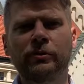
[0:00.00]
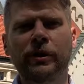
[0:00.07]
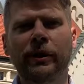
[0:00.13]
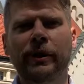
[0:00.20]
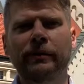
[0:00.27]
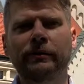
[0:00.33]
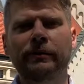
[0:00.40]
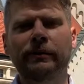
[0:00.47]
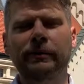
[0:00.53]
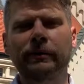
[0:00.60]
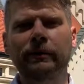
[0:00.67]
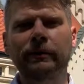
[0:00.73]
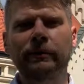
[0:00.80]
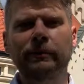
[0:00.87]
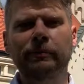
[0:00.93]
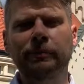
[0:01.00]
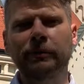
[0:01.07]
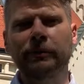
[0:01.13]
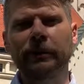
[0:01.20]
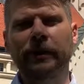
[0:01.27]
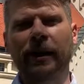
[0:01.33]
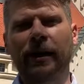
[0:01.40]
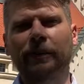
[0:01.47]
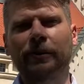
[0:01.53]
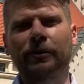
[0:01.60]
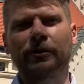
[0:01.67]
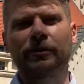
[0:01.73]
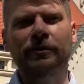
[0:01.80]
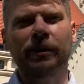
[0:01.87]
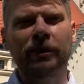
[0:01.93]
nieraz e, spotykamy
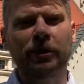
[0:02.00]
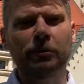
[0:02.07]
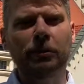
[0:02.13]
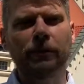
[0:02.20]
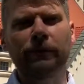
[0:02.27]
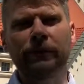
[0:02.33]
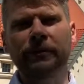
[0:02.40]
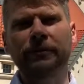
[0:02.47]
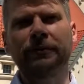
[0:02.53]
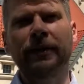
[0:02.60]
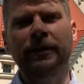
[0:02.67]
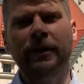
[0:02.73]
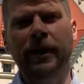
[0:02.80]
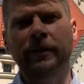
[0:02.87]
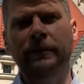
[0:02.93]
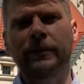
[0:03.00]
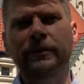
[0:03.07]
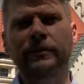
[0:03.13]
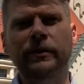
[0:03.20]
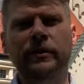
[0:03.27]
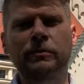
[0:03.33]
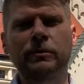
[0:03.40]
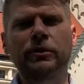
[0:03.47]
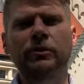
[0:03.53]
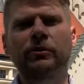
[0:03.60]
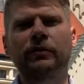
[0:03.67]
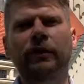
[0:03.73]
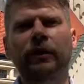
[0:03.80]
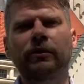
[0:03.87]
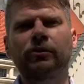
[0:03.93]
się z takimi wyzwaniami, z takimi
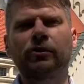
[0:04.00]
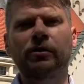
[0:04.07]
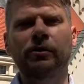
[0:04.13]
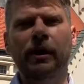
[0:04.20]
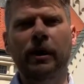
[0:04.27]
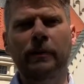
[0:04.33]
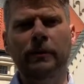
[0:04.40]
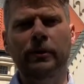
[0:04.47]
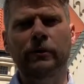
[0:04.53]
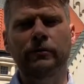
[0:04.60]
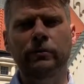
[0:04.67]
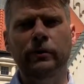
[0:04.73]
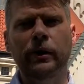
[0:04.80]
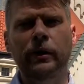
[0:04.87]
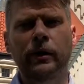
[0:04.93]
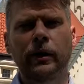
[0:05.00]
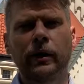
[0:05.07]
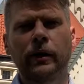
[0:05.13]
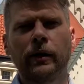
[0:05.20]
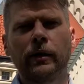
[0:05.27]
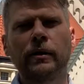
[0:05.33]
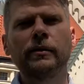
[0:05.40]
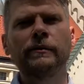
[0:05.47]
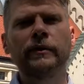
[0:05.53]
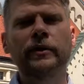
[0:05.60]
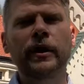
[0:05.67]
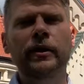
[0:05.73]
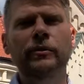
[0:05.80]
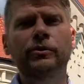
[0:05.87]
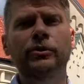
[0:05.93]
doświadczeniami, które
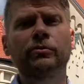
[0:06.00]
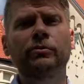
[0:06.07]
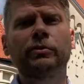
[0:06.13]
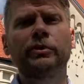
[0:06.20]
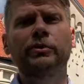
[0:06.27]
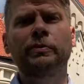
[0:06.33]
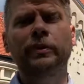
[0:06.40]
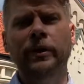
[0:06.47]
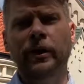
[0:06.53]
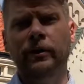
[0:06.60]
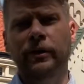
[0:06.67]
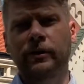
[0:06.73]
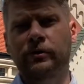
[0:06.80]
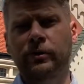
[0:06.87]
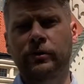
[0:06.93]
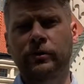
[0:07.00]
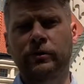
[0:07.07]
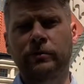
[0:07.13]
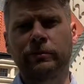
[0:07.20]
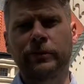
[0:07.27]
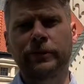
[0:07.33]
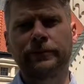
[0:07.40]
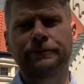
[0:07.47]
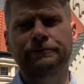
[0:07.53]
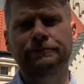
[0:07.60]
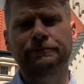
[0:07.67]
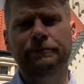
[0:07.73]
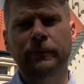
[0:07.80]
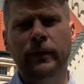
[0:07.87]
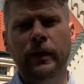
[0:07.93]
wydają się być ponad nasze siły.
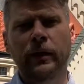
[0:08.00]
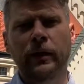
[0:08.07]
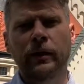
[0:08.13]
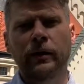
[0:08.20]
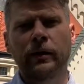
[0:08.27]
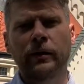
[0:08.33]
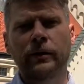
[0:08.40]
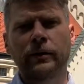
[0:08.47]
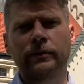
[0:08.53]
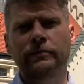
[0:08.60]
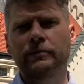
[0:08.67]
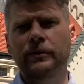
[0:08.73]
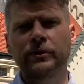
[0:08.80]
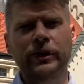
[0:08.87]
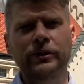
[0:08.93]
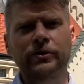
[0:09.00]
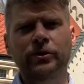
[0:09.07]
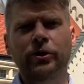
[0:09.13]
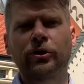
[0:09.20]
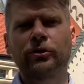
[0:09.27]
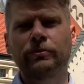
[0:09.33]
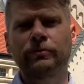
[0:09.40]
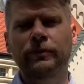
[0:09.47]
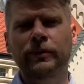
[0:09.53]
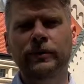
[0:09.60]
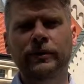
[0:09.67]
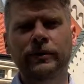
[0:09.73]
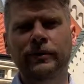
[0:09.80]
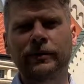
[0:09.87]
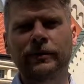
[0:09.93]
E, często
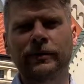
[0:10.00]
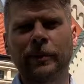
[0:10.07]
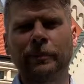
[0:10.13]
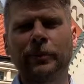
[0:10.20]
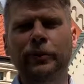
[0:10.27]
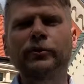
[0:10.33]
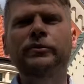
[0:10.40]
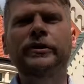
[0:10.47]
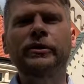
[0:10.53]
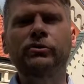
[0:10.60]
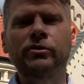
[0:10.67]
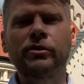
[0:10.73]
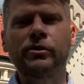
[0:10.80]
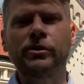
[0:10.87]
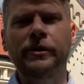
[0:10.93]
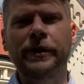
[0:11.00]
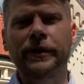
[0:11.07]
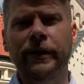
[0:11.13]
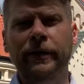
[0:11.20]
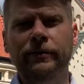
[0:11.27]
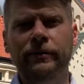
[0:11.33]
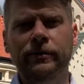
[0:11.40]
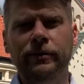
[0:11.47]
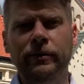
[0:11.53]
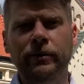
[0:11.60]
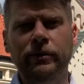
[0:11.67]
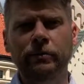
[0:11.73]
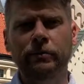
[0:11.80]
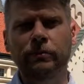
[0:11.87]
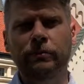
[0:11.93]
ta proza życia nas
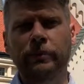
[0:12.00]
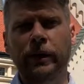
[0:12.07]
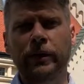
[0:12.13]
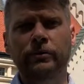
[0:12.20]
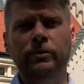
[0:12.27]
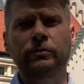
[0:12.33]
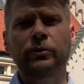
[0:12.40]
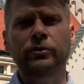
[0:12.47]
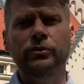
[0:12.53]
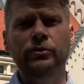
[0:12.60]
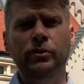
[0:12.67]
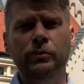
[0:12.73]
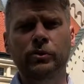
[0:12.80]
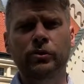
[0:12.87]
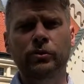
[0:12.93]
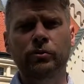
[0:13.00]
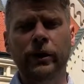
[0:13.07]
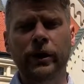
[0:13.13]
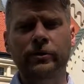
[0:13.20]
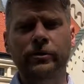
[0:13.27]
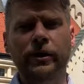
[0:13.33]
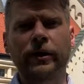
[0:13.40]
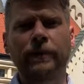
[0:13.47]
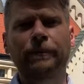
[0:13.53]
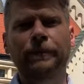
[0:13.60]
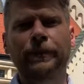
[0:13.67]
bardzo mocno przytłacza,